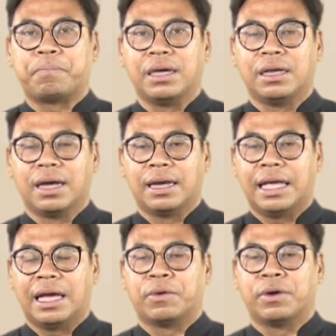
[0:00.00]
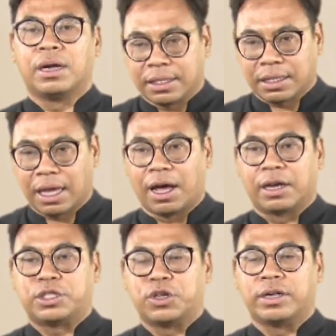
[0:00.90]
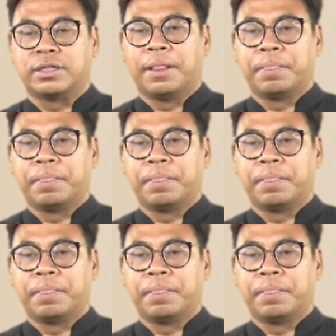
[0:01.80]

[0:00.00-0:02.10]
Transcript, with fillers: ปืนเรือเร็ว ตลอดจน